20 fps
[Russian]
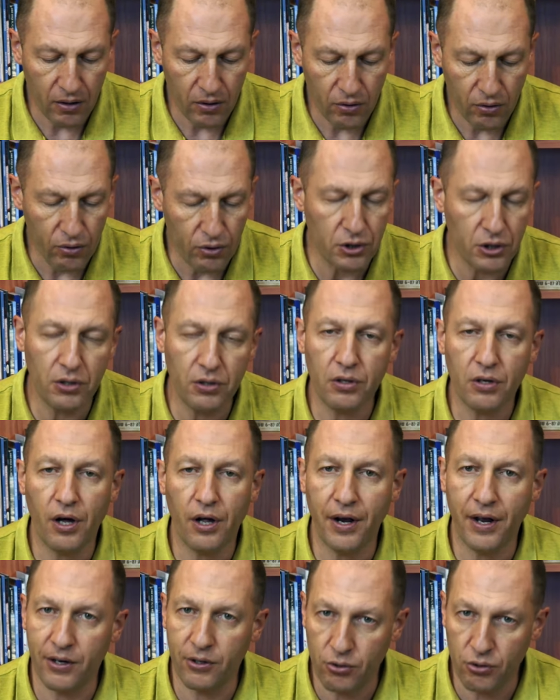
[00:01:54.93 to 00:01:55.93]
очень
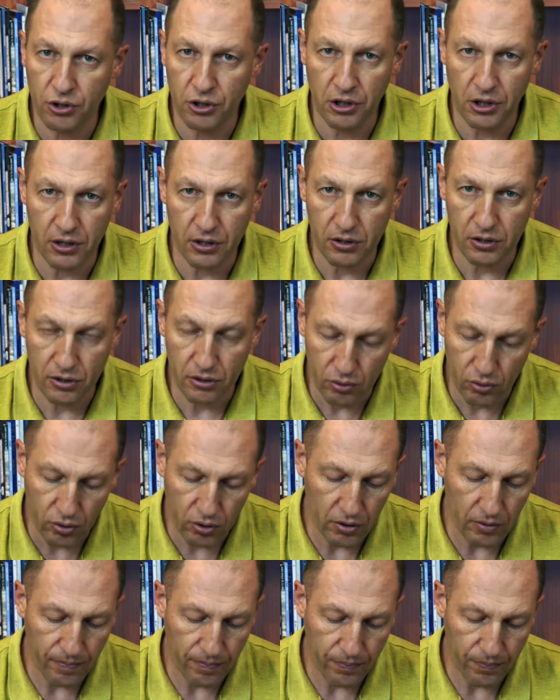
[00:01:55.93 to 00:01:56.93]
режущие
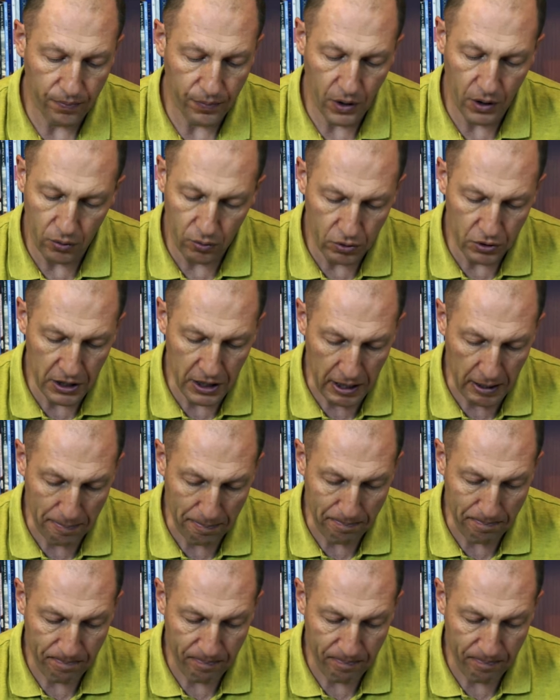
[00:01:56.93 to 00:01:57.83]
слух иудеям.